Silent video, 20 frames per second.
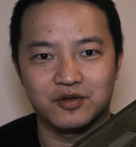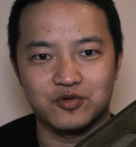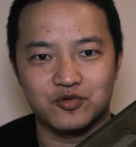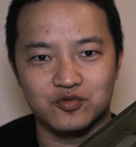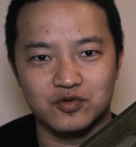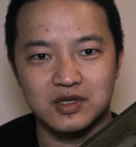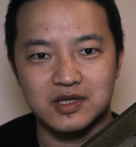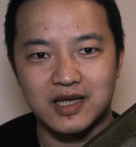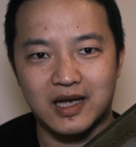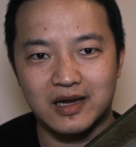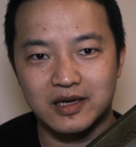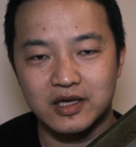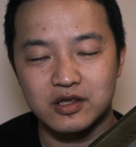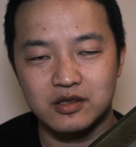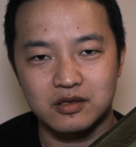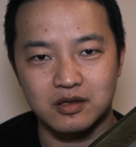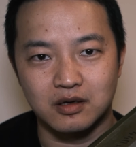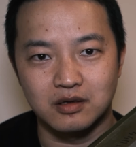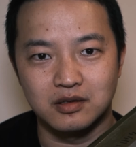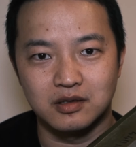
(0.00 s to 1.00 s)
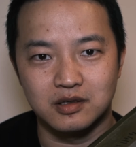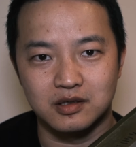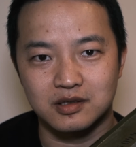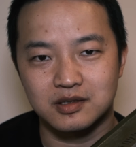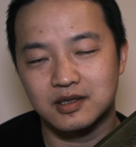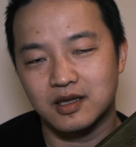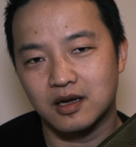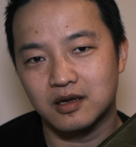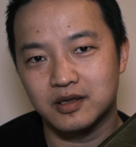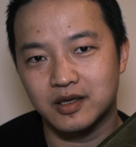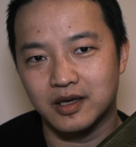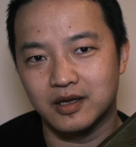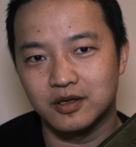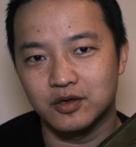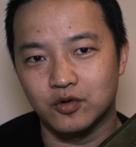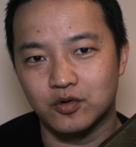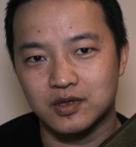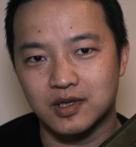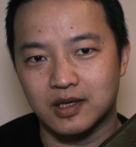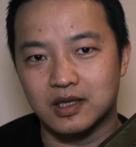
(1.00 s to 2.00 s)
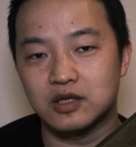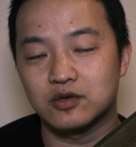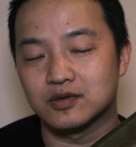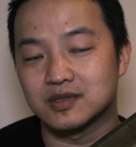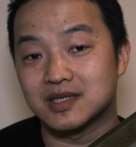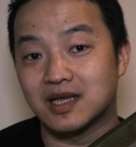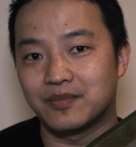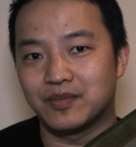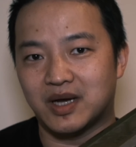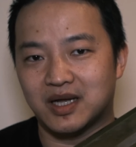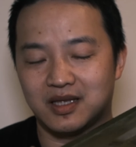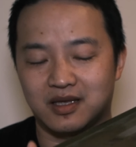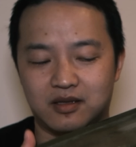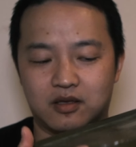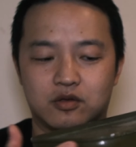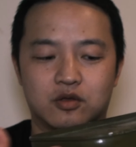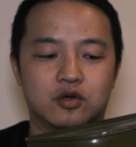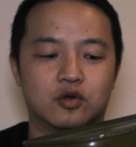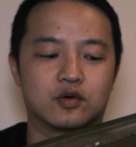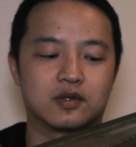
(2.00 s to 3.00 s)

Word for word: 的时候是大力整合当年留下一九三八年当时留